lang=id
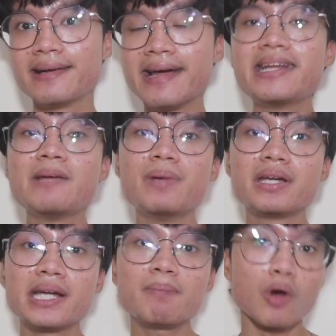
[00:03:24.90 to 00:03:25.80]
dan
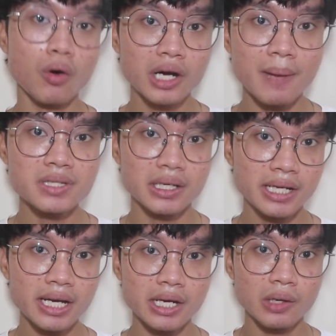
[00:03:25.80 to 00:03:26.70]
dibikin program
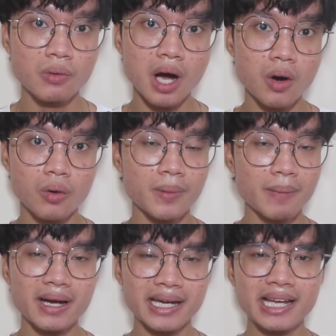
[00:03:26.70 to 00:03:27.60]
sendiri. Wow,
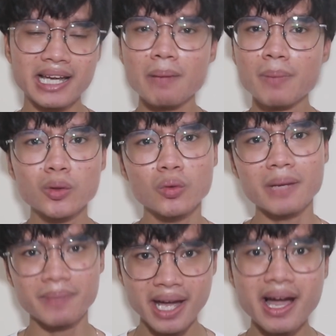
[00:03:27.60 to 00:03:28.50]
memang ini
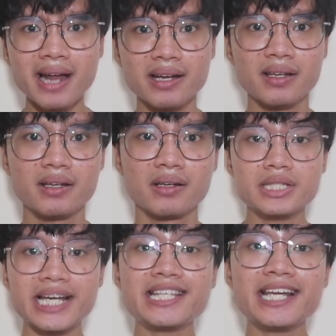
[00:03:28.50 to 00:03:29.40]
keberuntungan mereka nih.
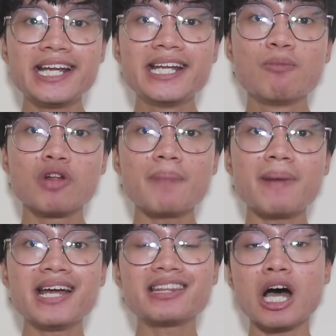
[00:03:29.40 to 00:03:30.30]
Series ini dimulai
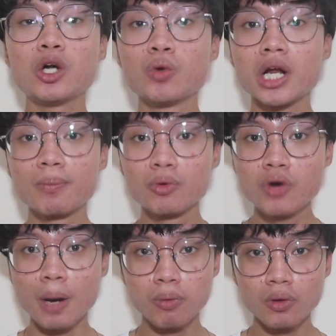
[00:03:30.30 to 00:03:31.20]
pada tahun
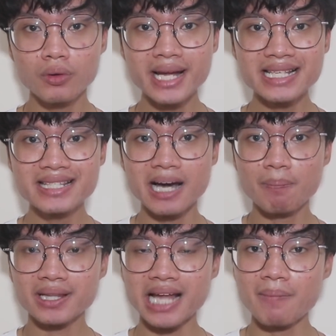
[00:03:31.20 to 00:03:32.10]
2020 dan sejak
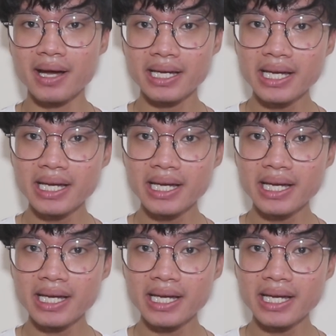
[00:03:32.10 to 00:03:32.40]
pertama